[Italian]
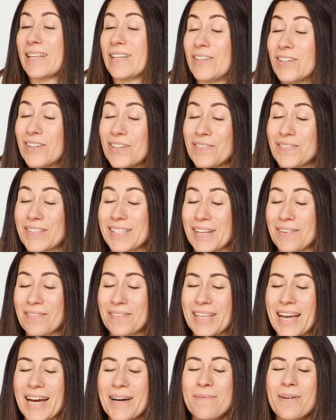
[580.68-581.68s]
Noi vi
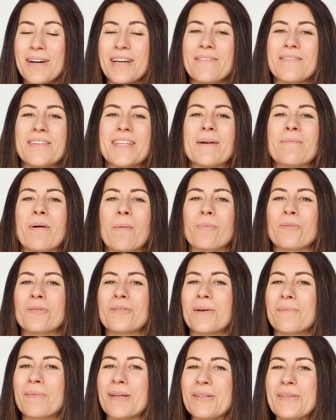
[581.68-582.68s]
salutiamo e vi diamo
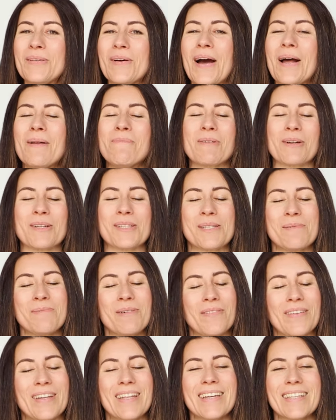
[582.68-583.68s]
appuntamento al
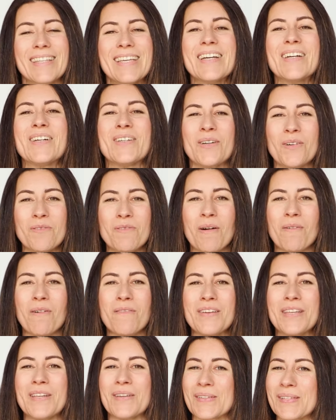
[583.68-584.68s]
prossimo venerdì con un
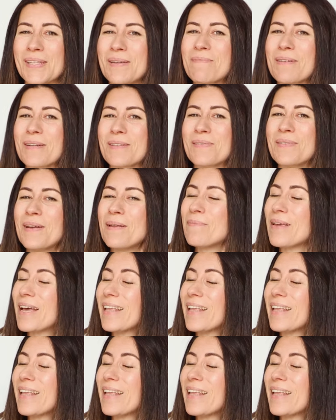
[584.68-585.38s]
nuovo video sempre sulle